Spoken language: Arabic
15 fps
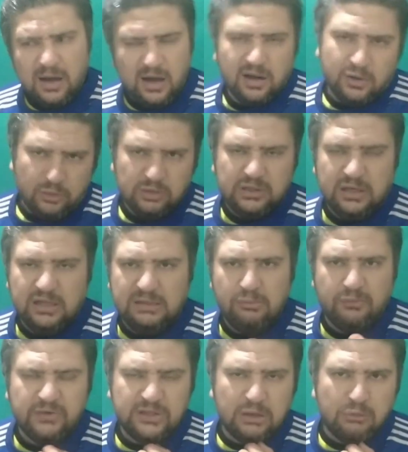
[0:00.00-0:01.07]
اه انا قلت ان
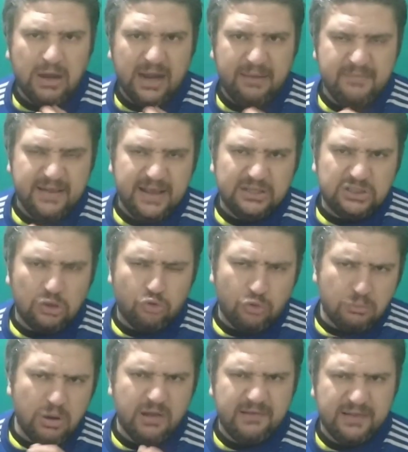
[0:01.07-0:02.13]
تيمو فيرنر وحكيم زياش
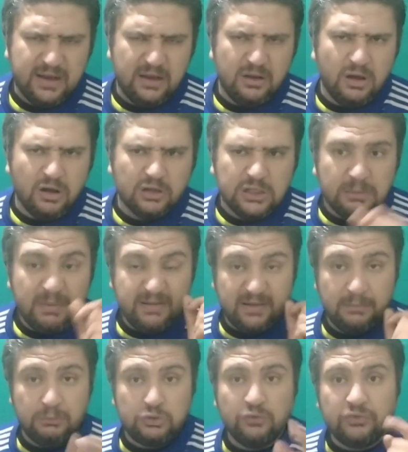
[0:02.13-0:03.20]
هيكونوا مؤثرين النهارده
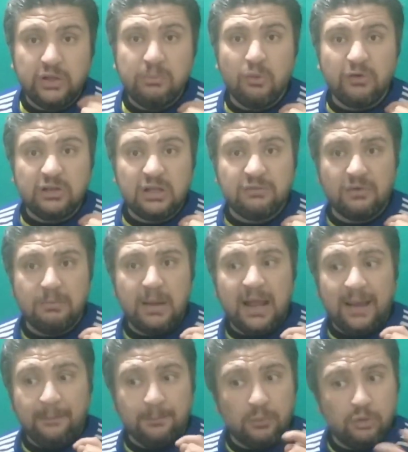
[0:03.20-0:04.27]
بس لما شفت تيمو فيرنر في
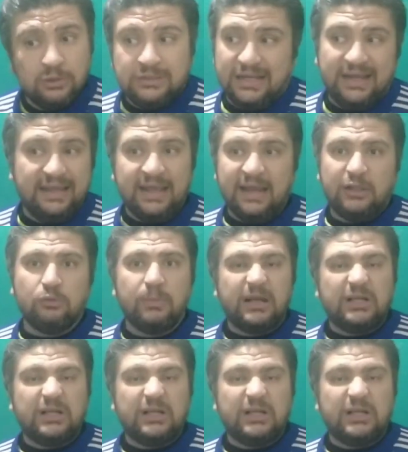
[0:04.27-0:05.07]
الملعب قلت لا يا ريته